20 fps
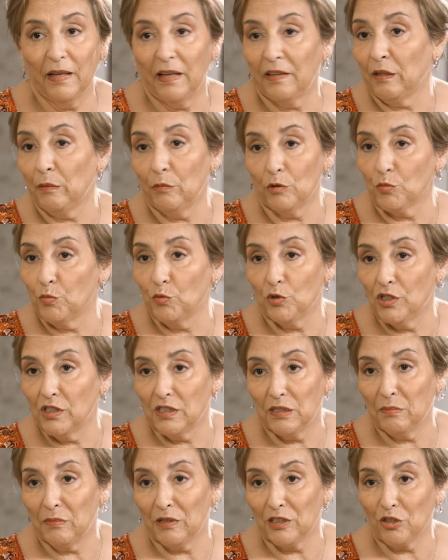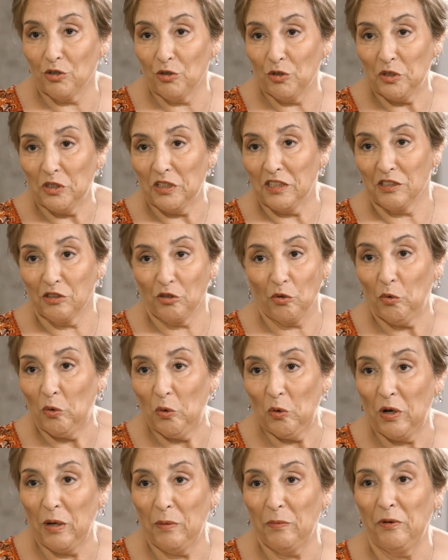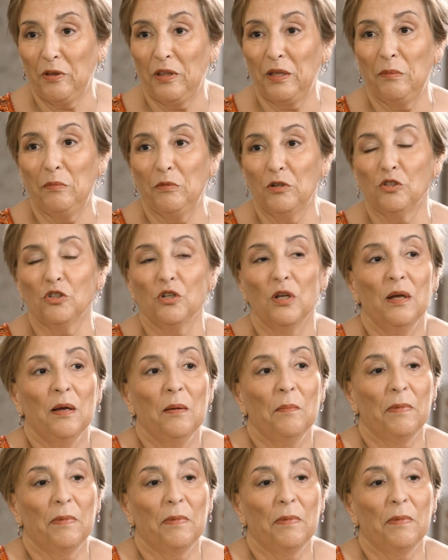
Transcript: hacemos muchísimas cosas, todo lo que podemos